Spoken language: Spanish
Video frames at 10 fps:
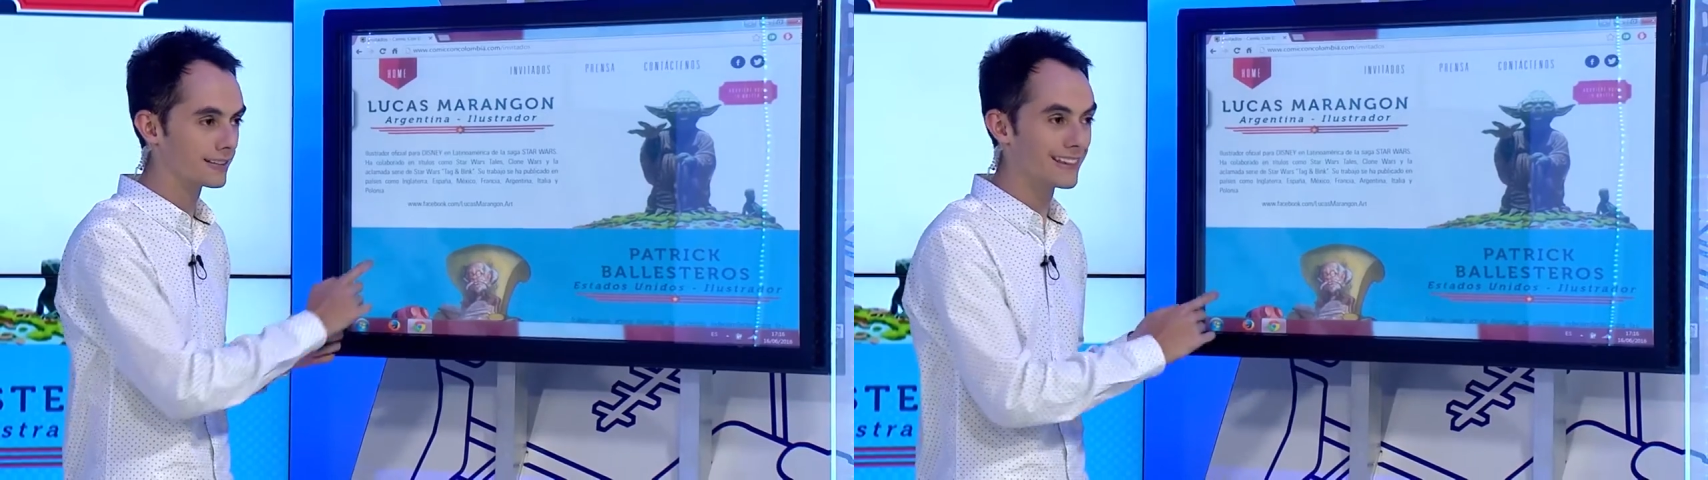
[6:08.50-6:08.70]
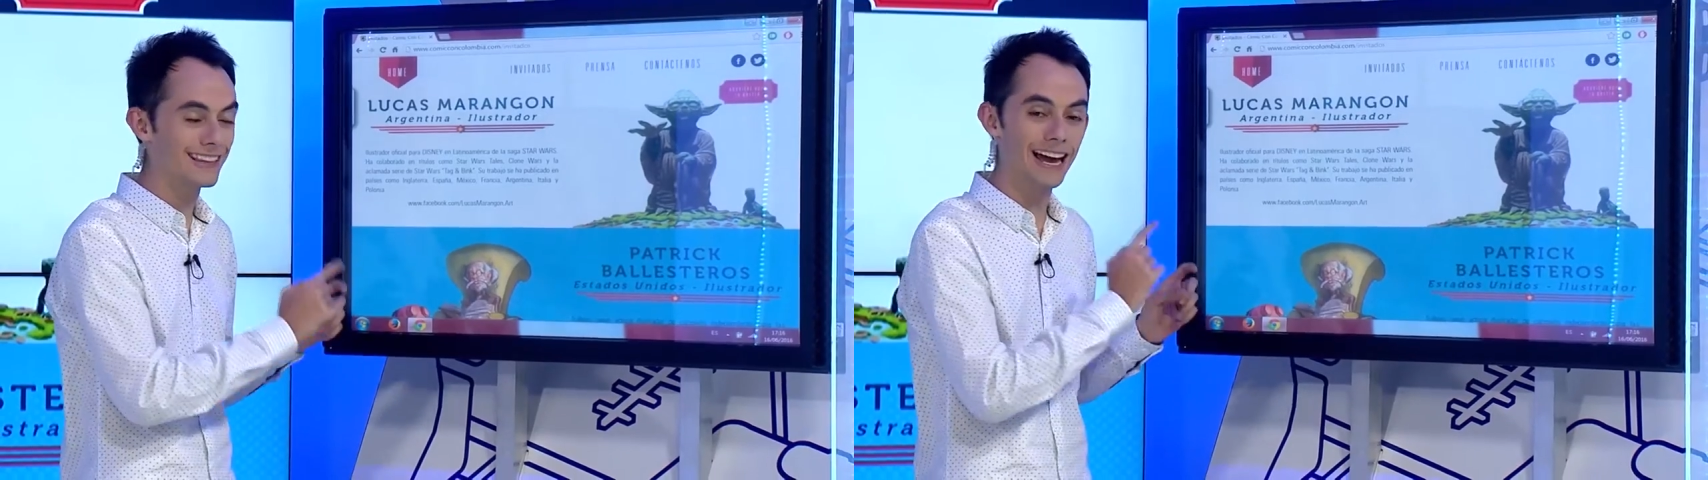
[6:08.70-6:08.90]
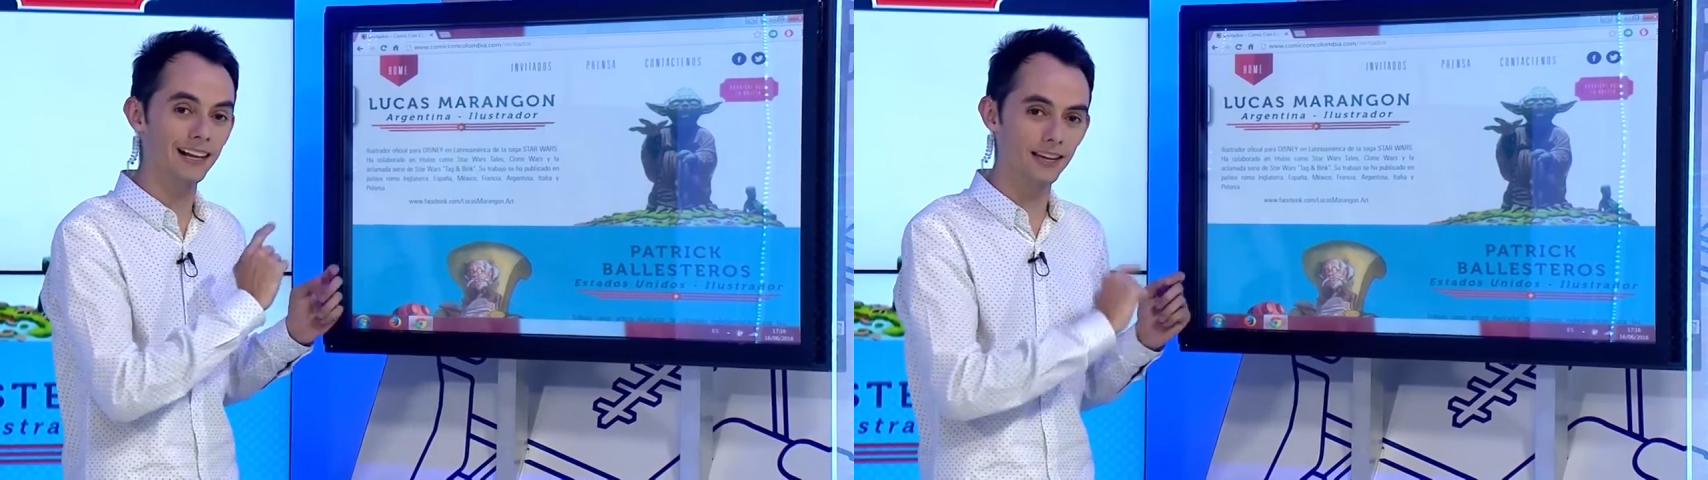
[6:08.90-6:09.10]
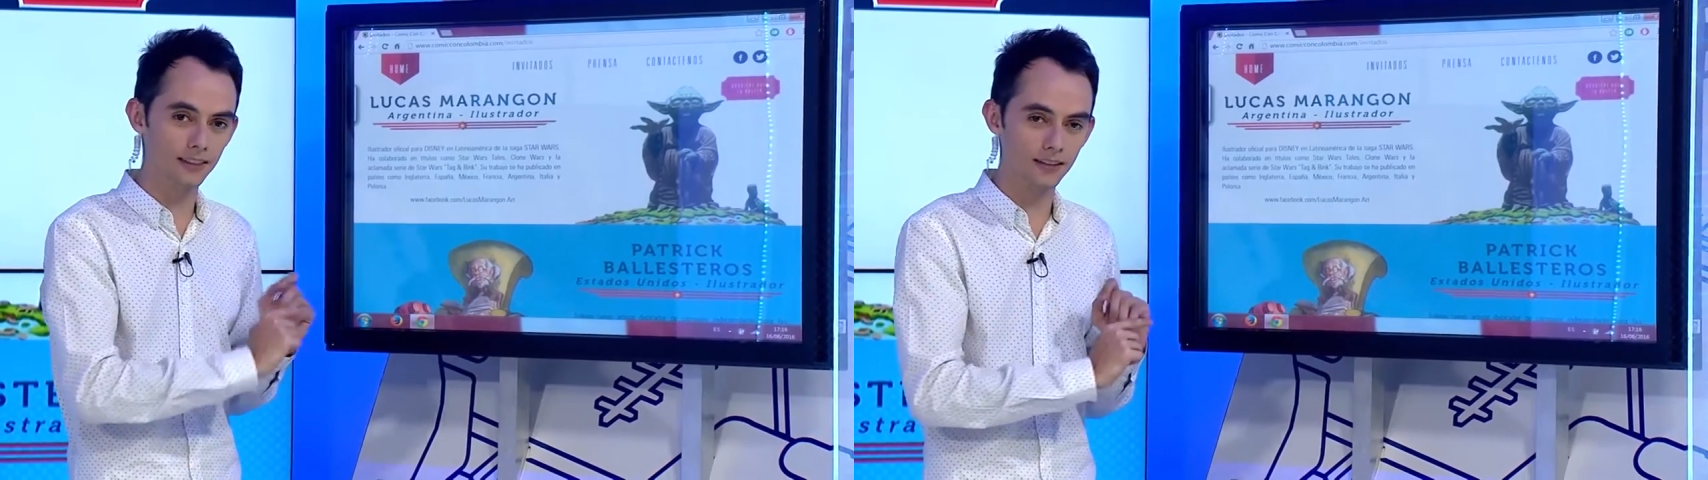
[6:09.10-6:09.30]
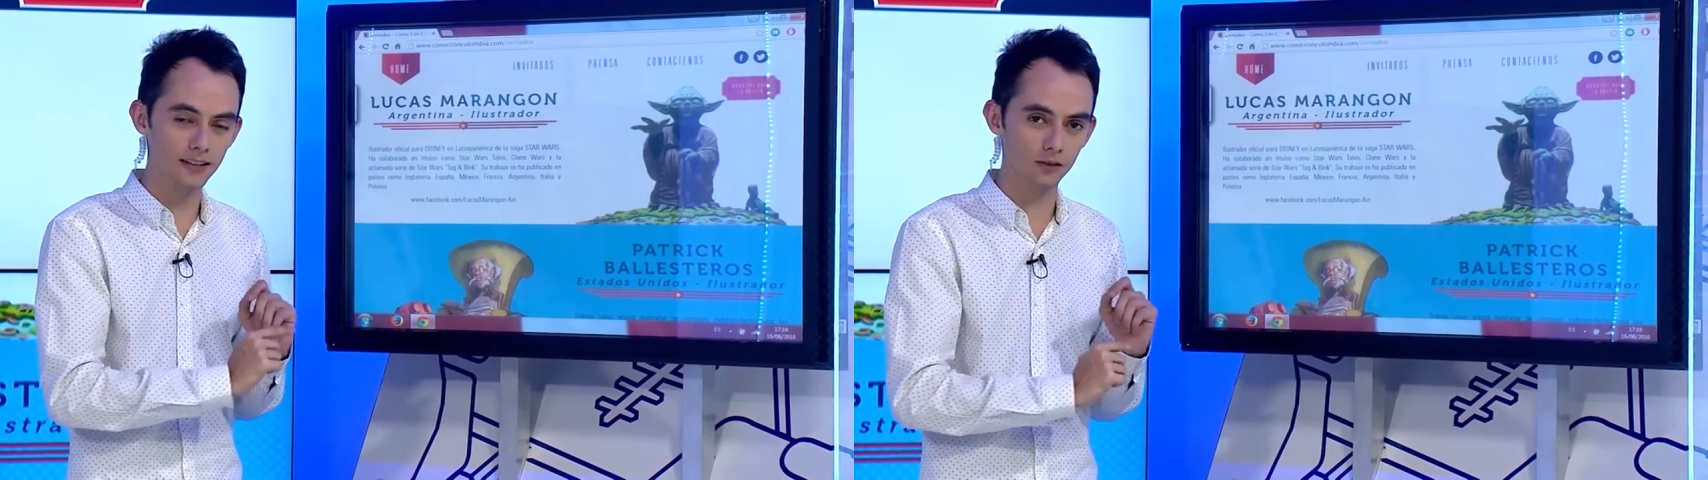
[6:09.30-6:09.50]
es de
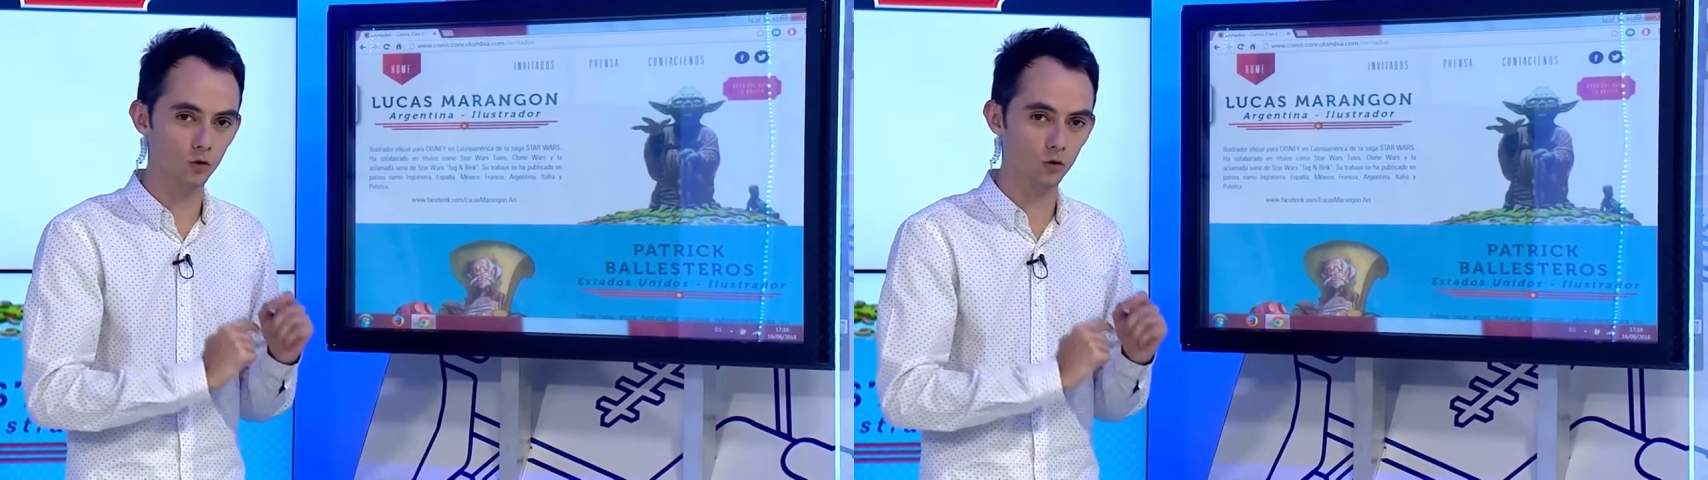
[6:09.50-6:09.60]
Argentina,